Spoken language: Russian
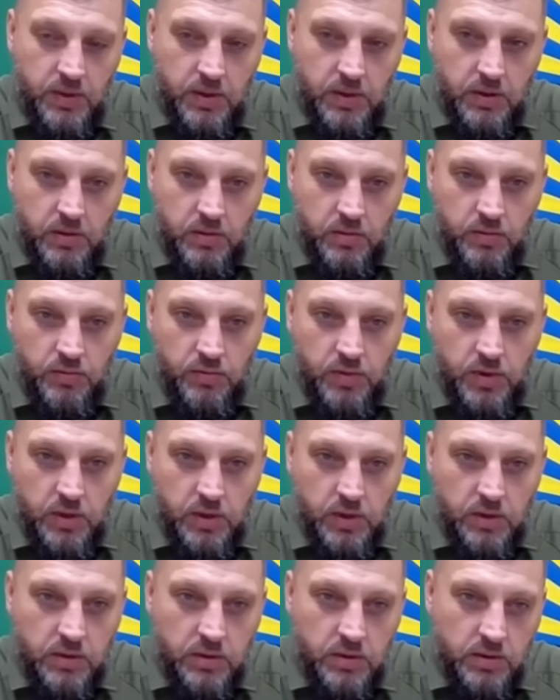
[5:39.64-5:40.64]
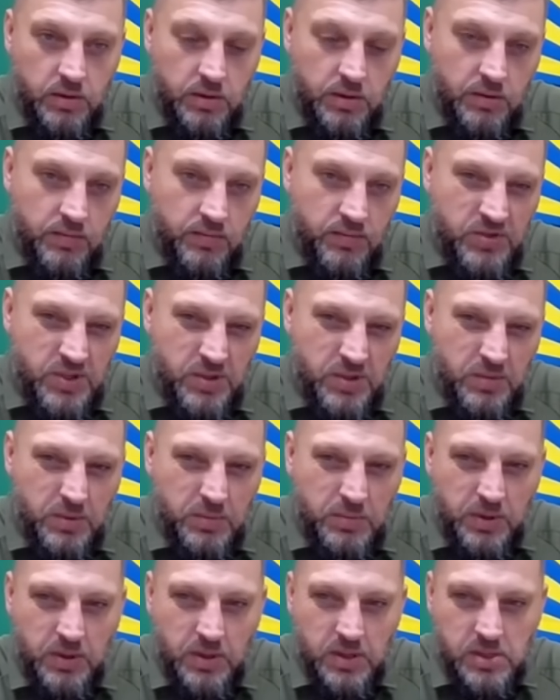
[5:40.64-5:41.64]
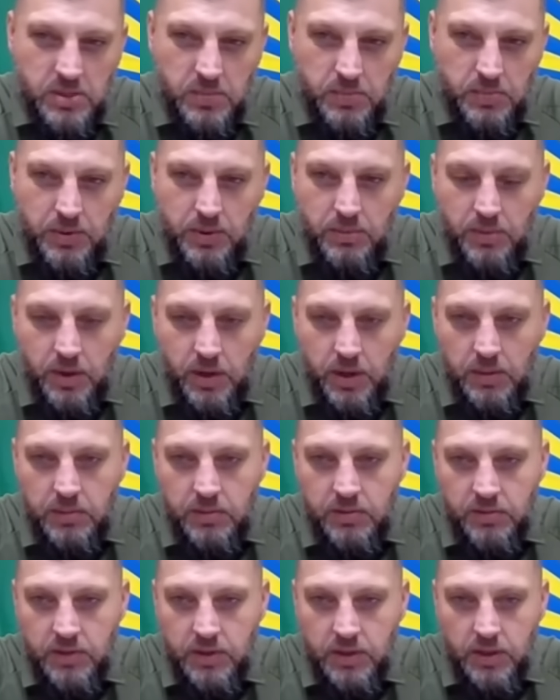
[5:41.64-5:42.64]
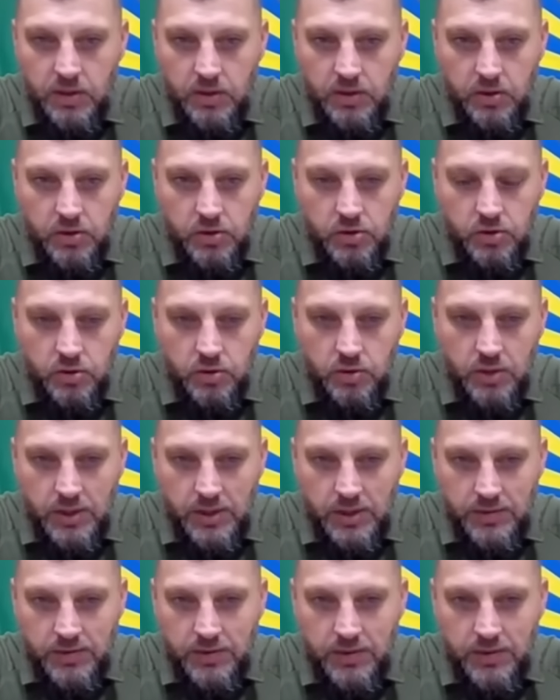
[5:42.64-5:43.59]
Я уверен, и все мы прекрасно понимаем, и военные, что